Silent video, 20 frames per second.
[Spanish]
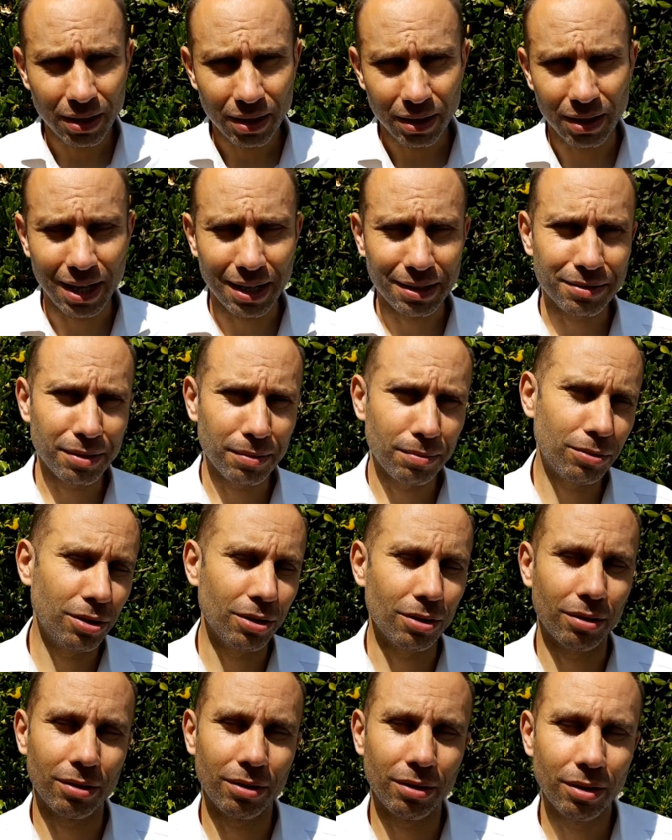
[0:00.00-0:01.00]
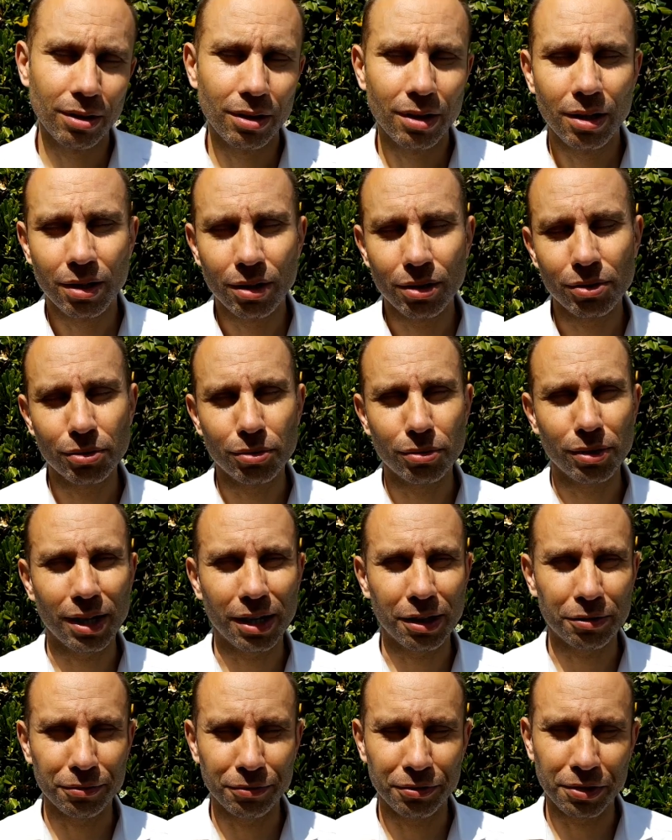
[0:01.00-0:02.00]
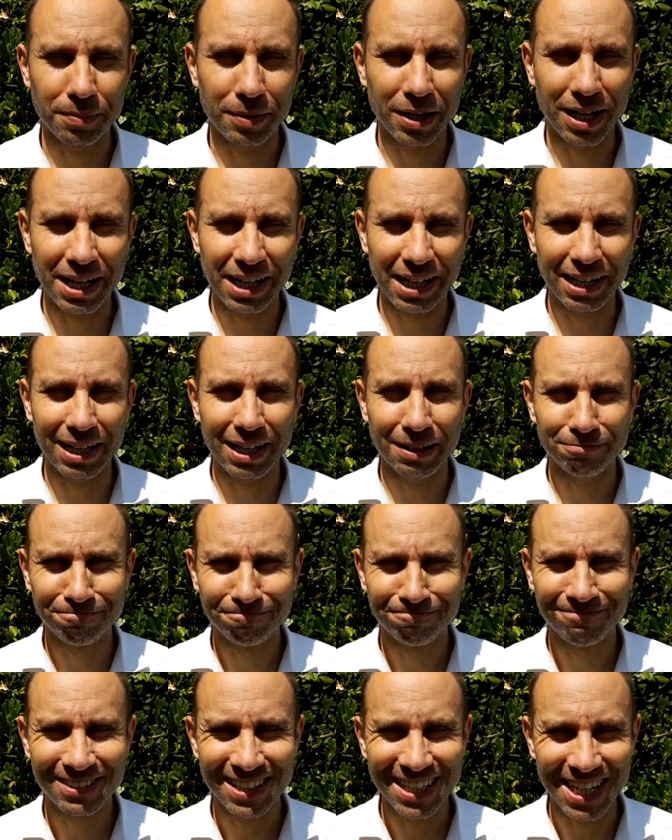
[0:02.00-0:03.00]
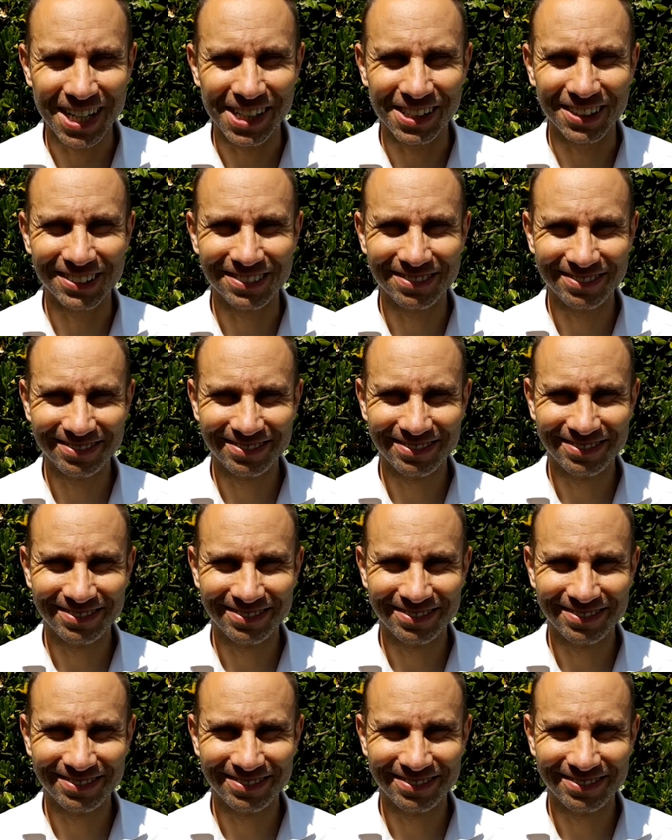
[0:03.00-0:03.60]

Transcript: la excepción nunca confirma la regla. Chao.